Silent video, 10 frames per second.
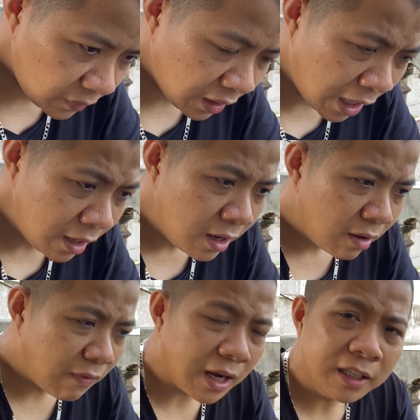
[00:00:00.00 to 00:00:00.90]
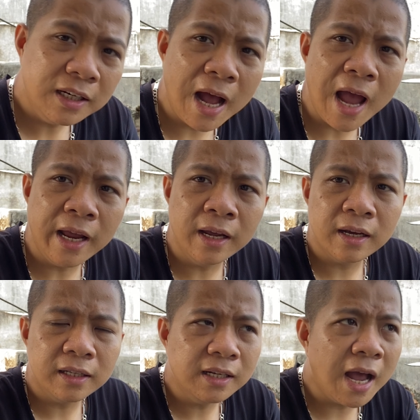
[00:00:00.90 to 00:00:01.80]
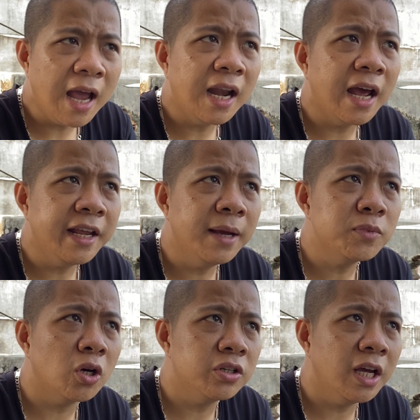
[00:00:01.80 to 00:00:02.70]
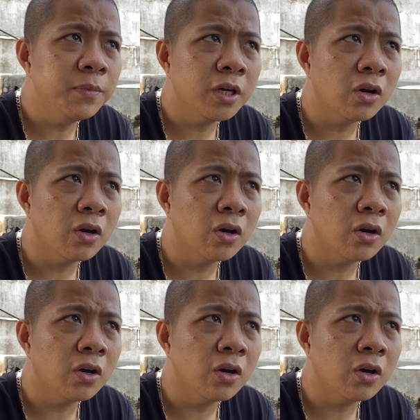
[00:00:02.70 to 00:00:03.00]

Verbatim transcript: đấy và cái thứ hai ấy cái thứ hai là anh em chọn cho em những